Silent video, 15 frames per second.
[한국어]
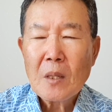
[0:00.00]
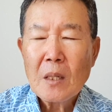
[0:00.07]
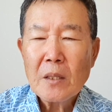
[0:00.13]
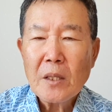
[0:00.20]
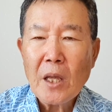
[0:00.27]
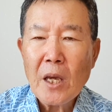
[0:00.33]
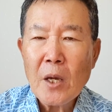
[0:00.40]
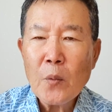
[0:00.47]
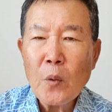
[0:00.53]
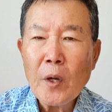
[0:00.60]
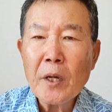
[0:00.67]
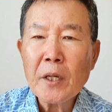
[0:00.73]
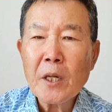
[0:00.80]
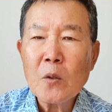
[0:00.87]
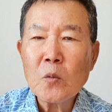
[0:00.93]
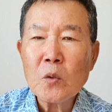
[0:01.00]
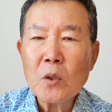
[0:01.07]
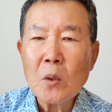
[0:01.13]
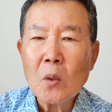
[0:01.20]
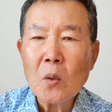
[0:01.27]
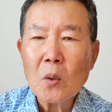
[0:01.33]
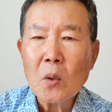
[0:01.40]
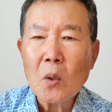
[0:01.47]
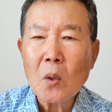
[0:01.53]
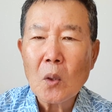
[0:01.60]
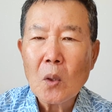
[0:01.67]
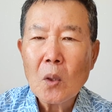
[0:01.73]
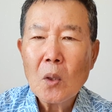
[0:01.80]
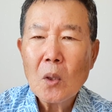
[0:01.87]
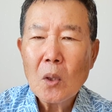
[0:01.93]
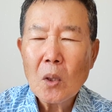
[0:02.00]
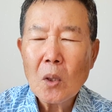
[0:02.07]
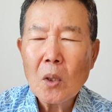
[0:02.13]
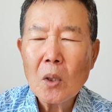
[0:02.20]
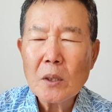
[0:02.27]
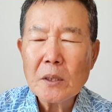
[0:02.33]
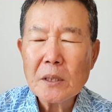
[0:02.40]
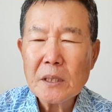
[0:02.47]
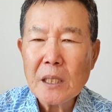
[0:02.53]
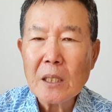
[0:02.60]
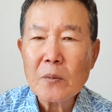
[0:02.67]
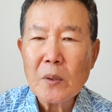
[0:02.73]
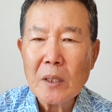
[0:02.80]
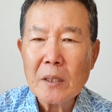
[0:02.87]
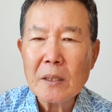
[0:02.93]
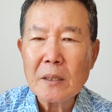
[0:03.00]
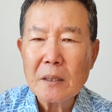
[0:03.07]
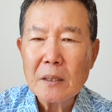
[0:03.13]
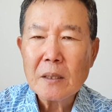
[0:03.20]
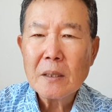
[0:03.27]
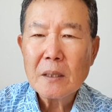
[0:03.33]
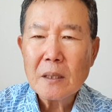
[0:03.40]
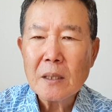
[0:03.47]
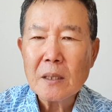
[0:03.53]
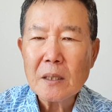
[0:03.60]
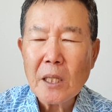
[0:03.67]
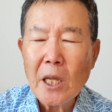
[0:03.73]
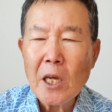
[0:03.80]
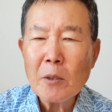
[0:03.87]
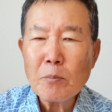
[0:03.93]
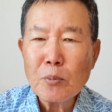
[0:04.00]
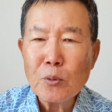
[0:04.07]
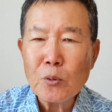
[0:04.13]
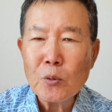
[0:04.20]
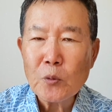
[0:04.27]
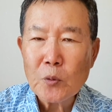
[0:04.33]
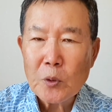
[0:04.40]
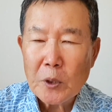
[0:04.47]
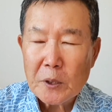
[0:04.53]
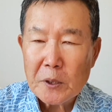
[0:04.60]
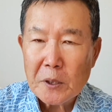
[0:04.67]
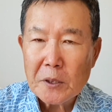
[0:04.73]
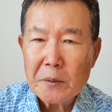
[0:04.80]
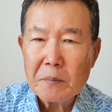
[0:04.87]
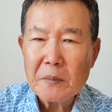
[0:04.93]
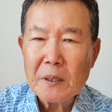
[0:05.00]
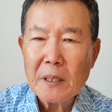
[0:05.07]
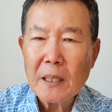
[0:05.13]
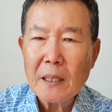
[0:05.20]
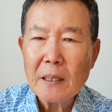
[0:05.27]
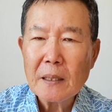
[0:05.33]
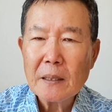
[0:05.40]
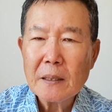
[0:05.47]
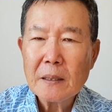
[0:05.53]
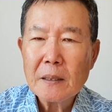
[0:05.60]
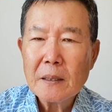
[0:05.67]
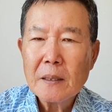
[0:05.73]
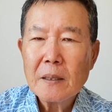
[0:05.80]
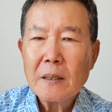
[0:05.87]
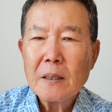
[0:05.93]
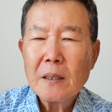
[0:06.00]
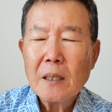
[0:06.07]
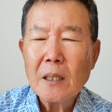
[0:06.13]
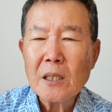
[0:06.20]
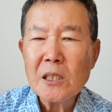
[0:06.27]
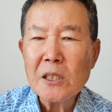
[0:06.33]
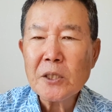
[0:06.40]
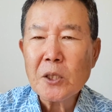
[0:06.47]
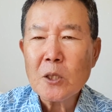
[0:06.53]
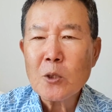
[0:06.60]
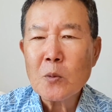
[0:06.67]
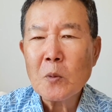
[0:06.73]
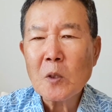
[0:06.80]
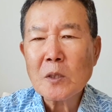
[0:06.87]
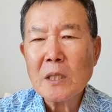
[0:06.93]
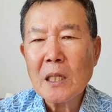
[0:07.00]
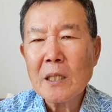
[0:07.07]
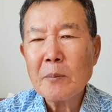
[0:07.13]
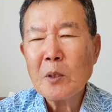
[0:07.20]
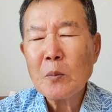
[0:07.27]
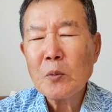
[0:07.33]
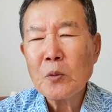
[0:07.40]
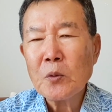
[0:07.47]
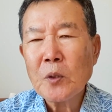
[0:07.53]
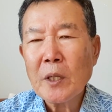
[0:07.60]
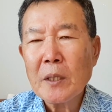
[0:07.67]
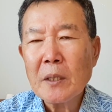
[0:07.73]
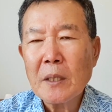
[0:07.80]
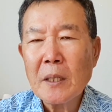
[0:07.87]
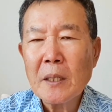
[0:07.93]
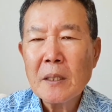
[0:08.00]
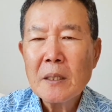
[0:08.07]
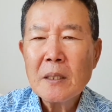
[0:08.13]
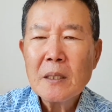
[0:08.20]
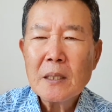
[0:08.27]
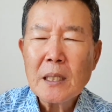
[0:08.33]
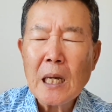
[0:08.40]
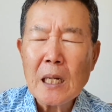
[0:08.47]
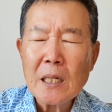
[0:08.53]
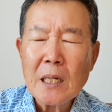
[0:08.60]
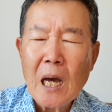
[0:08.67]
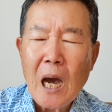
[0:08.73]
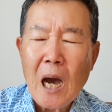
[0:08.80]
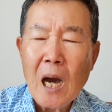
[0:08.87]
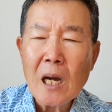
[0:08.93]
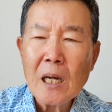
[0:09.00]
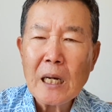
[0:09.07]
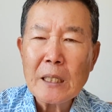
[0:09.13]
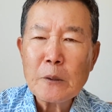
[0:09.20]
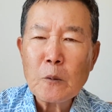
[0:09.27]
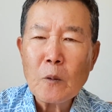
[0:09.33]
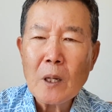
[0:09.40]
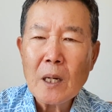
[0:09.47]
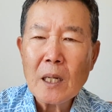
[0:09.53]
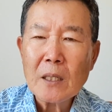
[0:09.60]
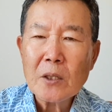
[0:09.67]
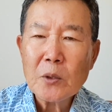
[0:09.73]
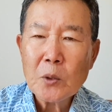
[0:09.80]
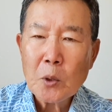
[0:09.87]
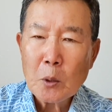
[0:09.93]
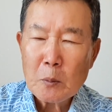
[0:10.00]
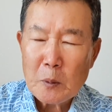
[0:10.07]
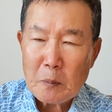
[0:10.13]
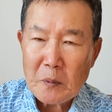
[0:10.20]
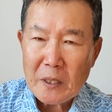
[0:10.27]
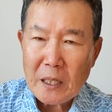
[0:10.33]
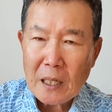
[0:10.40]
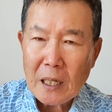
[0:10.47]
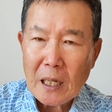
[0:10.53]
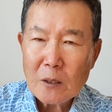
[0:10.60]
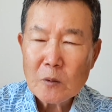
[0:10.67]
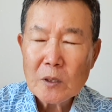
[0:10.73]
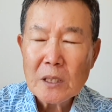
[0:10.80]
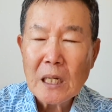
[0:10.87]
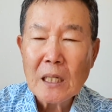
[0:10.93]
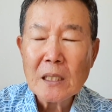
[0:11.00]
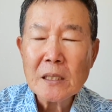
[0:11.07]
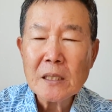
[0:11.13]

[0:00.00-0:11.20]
대회계 운동으로 어, 시작되는 어, 대부흥 운동이었습니다. 아, 길선주 목사님이 부흥회 때 나는 아간과 같은 놈입니다 하고 자기